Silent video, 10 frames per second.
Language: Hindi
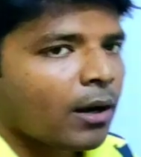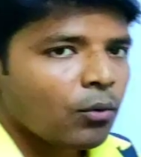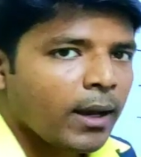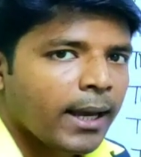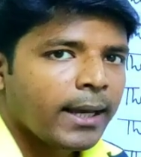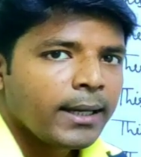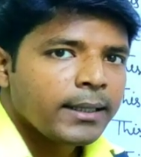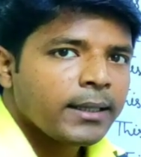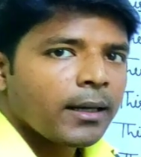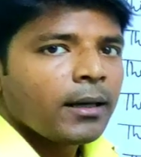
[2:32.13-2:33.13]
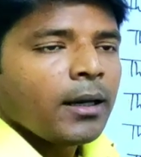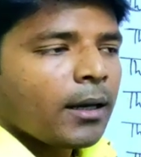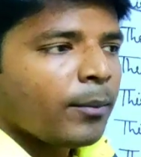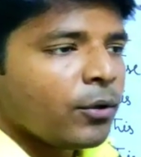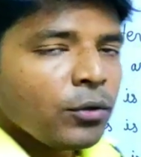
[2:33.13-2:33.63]
पका हुआ है यह
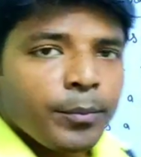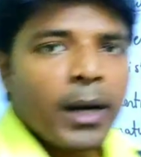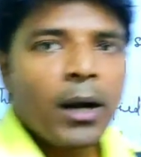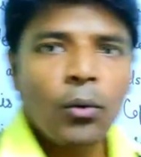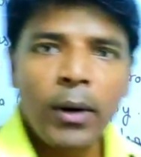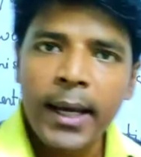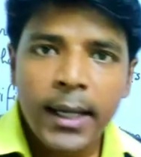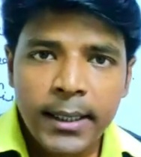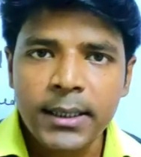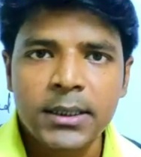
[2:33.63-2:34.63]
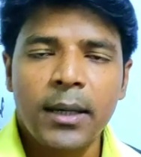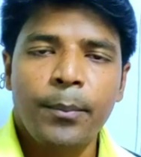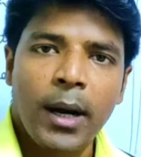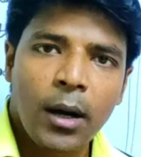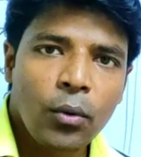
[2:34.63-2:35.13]
अमरूद पका हुआ है यह
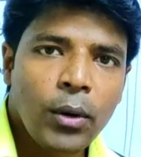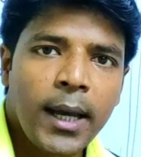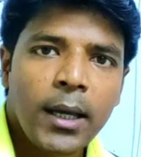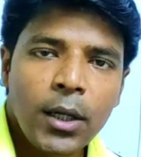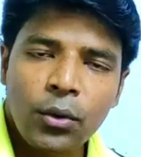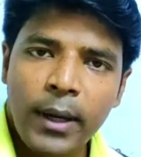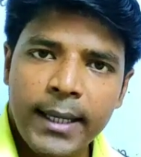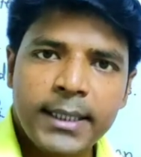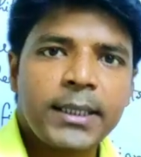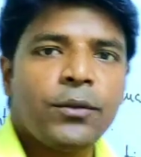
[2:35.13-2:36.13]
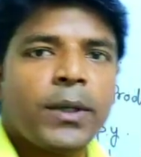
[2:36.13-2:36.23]
सेब पका हुआ है तो ऐसे